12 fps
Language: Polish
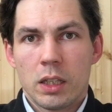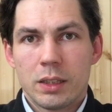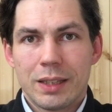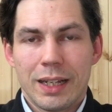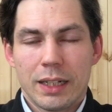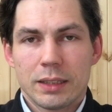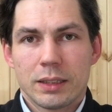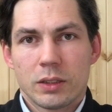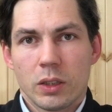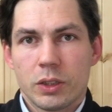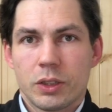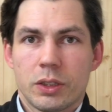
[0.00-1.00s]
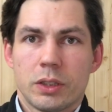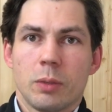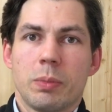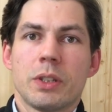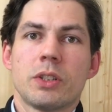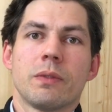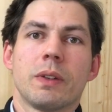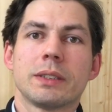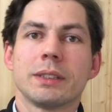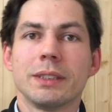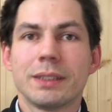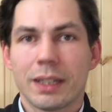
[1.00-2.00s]
I teraz coś, co będzie
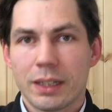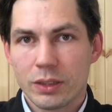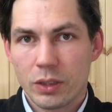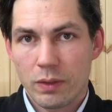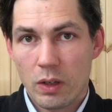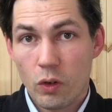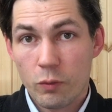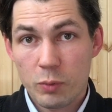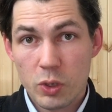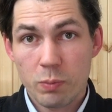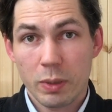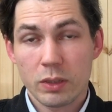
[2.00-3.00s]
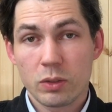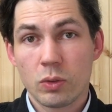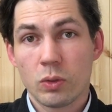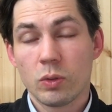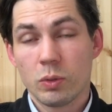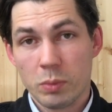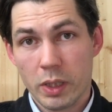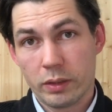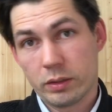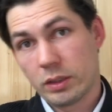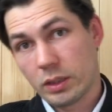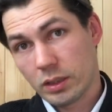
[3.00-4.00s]
Was interesowało w przypadku
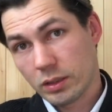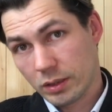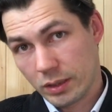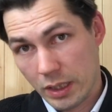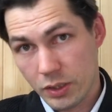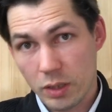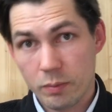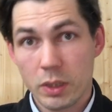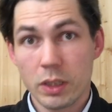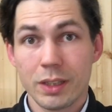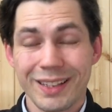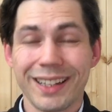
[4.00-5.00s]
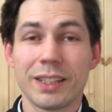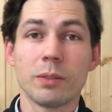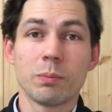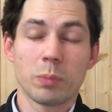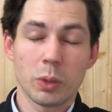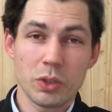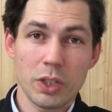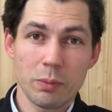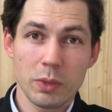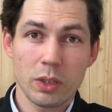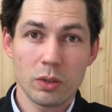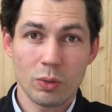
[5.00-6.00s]
miejsc naziemnych, jak i
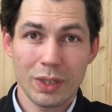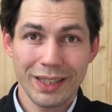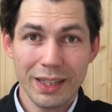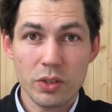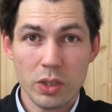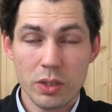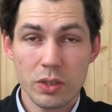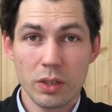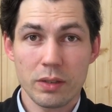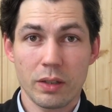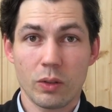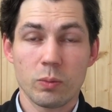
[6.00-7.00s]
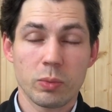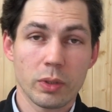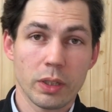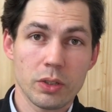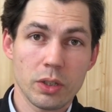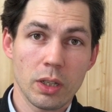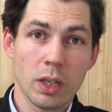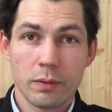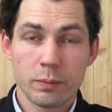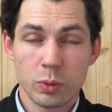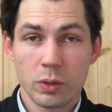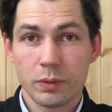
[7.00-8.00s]
podziemnych, które najczęściej zakupujecie w
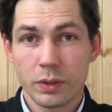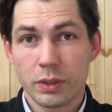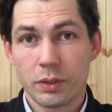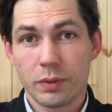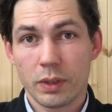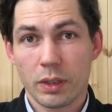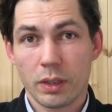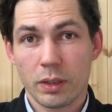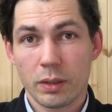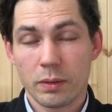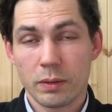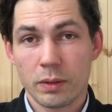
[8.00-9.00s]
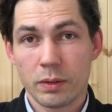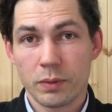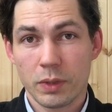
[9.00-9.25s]
budownictwie e,